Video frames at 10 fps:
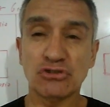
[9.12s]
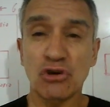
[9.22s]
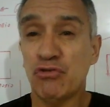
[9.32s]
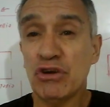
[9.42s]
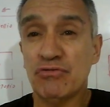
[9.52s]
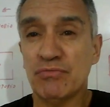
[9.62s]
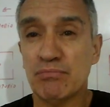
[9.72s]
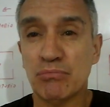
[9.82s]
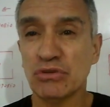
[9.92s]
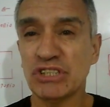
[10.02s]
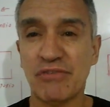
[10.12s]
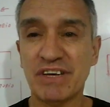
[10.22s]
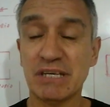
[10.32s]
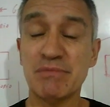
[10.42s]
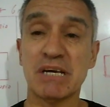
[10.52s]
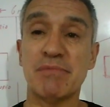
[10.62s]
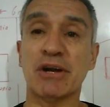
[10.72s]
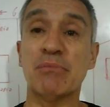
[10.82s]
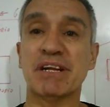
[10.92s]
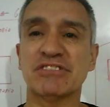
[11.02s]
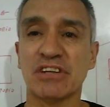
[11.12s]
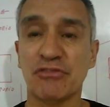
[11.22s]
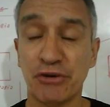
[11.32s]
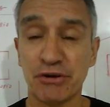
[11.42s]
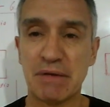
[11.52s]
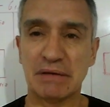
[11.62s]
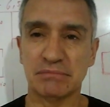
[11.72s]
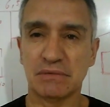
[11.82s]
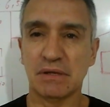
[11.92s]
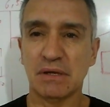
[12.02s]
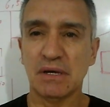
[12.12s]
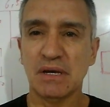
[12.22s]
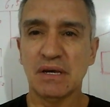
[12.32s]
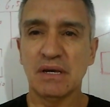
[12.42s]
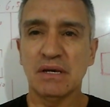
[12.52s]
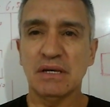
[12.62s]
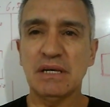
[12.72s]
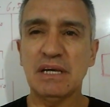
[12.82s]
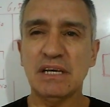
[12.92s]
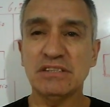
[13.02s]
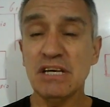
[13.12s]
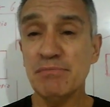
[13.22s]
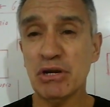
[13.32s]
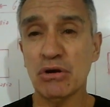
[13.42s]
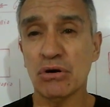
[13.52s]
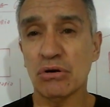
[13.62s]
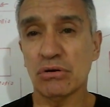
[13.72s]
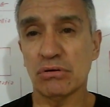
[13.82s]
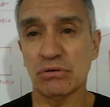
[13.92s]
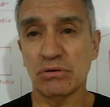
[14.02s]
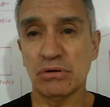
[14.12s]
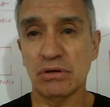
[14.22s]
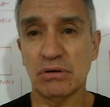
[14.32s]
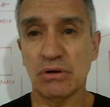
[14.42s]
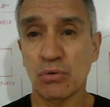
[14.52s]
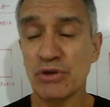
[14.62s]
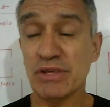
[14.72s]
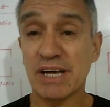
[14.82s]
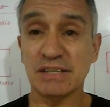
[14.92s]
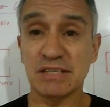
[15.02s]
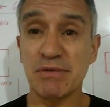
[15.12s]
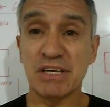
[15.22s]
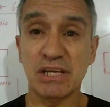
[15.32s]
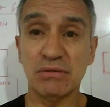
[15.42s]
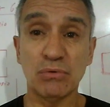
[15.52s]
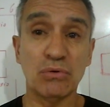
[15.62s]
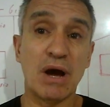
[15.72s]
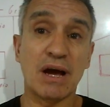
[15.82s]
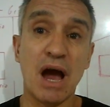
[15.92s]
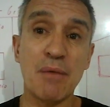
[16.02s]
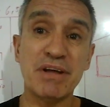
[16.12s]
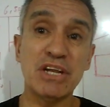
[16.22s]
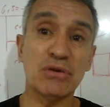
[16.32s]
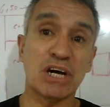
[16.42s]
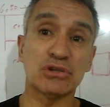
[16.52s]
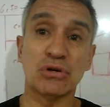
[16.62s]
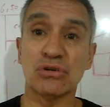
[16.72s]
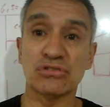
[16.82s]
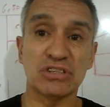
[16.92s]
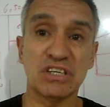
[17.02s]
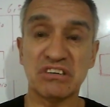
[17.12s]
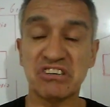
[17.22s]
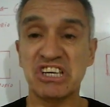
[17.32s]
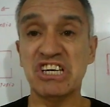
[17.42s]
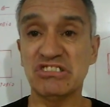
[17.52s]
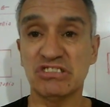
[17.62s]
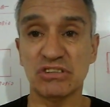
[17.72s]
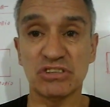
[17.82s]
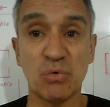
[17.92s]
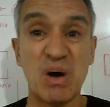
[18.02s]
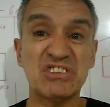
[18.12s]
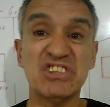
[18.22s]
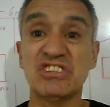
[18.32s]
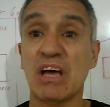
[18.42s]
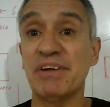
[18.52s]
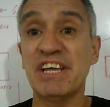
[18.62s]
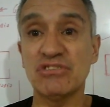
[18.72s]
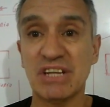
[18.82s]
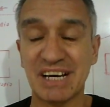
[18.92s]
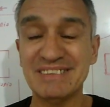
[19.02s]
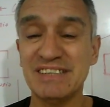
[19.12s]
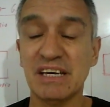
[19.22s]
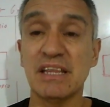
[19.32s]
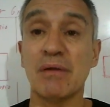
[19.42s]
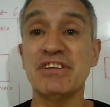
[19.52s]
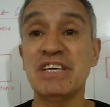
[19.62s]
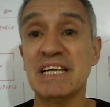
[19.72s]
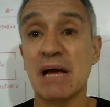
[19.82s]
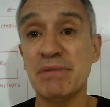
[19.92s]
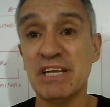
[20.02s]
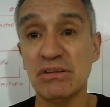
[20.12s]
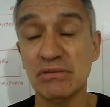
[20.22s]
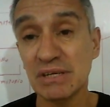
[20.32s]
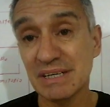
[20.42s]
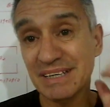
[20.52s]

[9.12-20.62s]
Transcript: Yo fui, muchas veces me llamaron para hacer reforma y siempre los dueños de casa me dijeron, uh, acá han venido 14, 15, no sé cuántos, ni saben ellos la cantidad de albañiles que han venido